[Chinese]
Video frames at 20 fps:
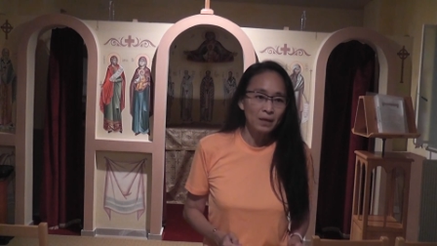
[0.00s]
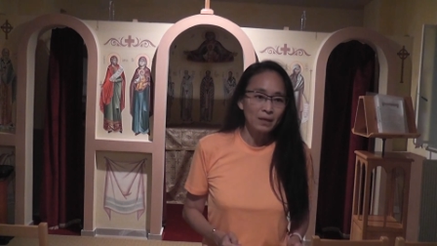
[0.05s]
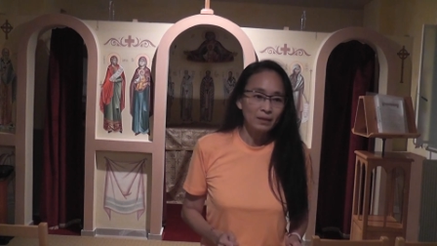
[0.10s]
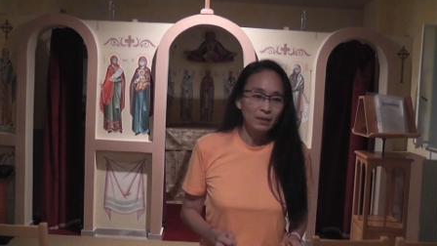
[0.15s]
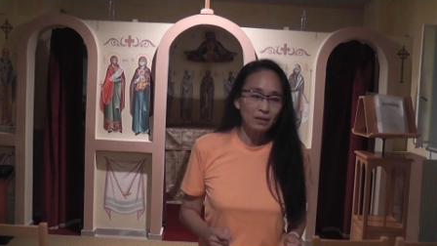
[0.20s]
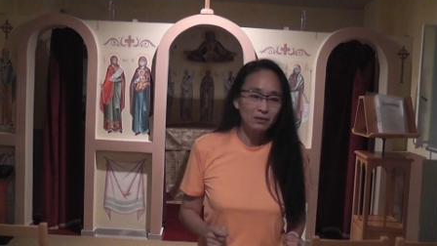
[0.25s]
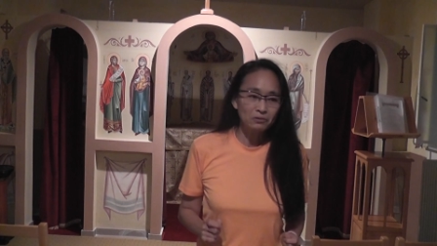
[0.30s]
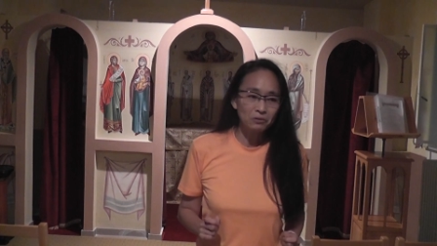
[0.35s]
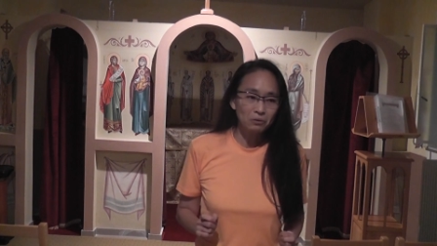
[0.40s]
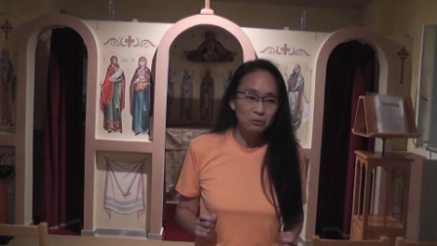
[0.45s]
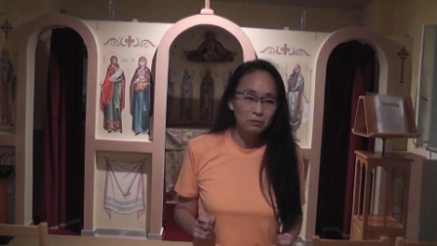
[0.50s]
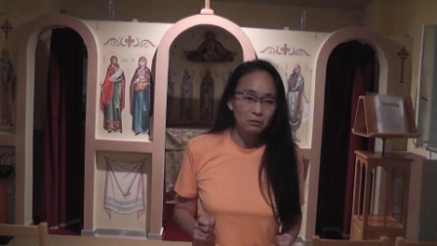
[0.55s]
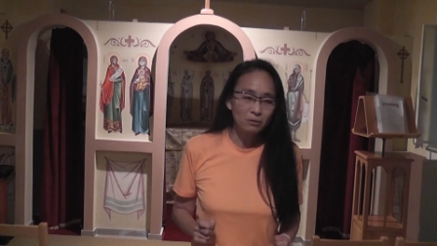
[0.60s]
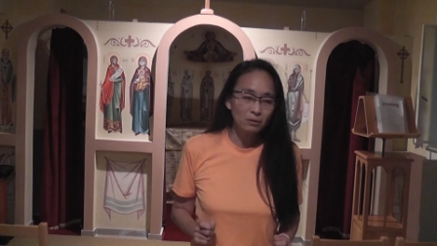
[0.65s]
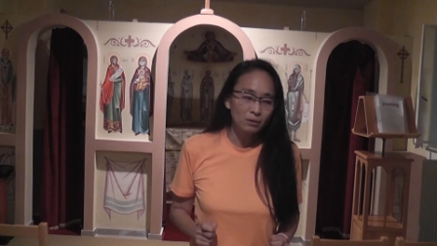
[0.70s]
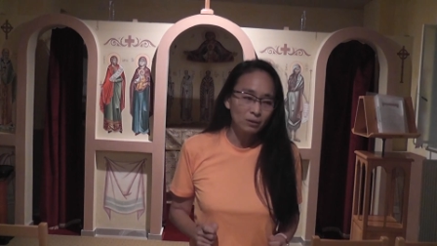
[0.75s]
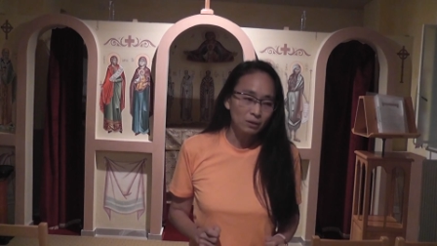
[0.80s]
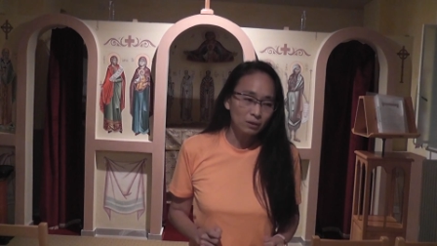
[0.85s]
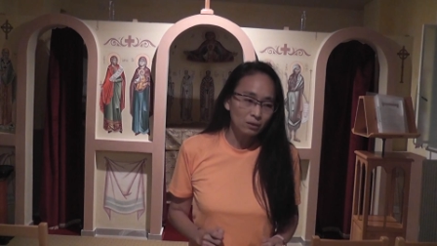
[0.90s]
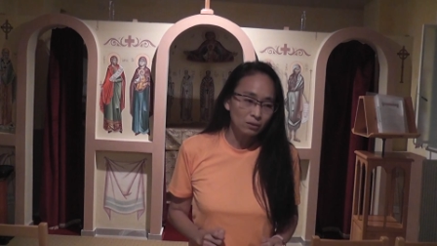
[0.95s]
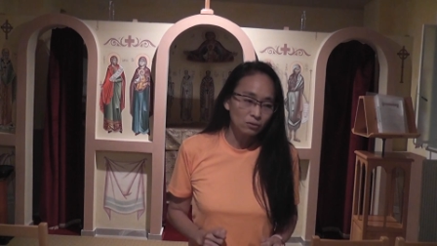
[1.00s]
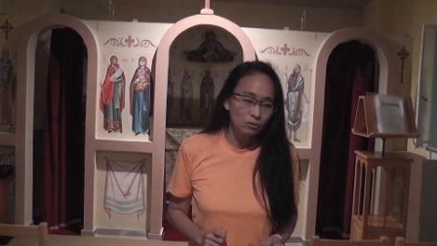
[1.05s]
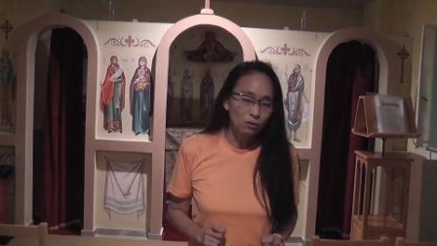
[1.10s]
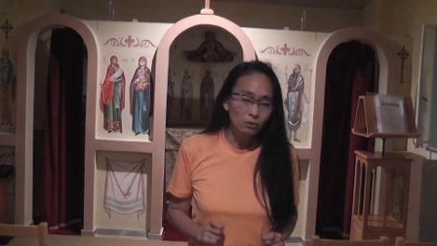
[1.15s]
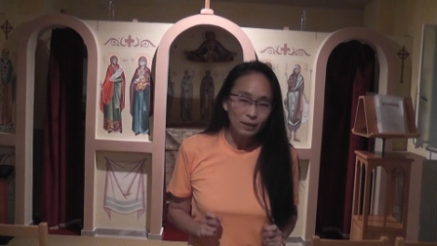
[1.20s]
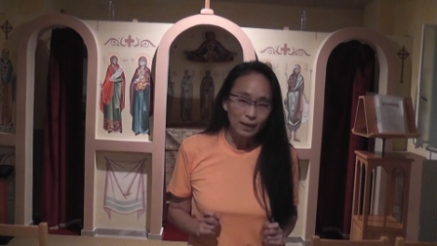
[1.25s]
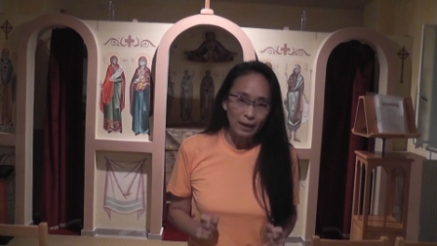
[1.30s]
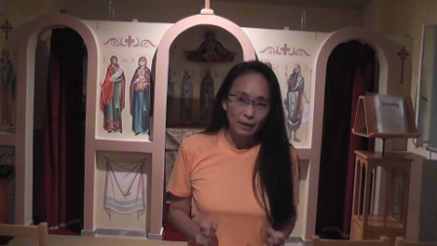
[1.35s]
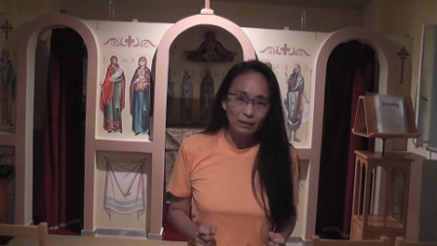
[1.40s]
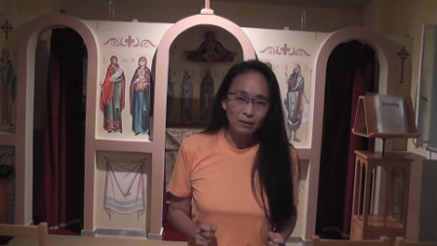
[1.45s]
那有有
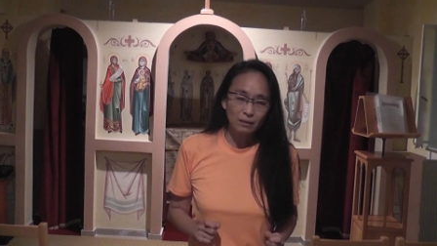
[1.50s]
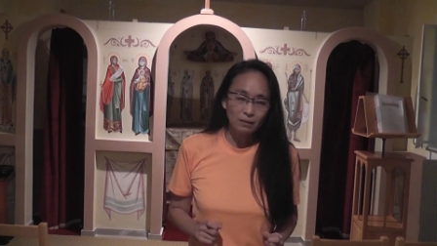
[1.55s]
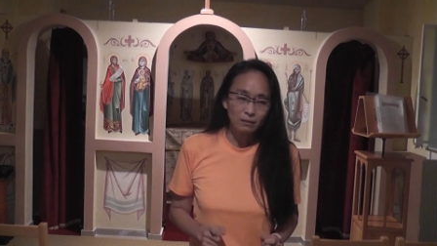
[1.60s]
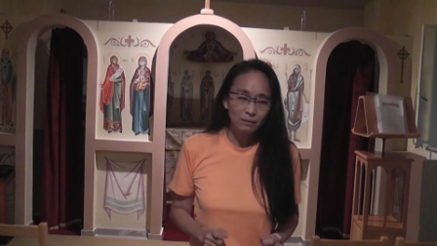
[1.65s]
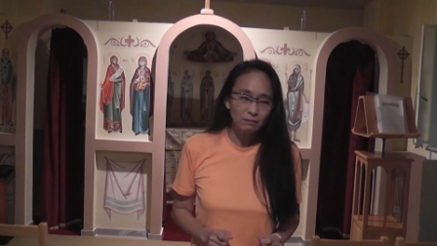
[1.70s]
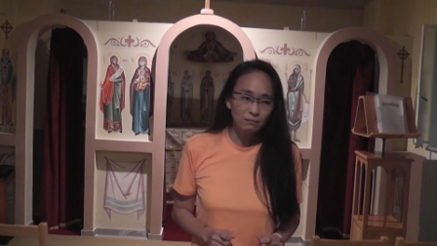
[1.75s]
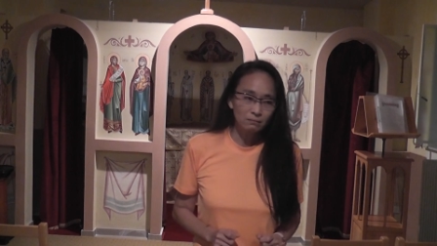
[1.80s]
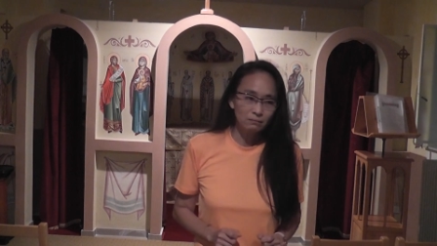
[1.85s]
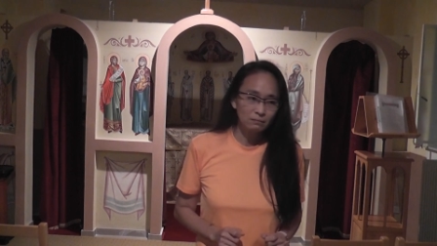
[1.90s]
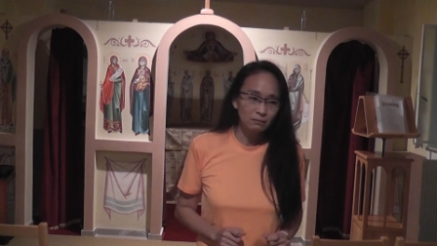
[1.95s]
两个，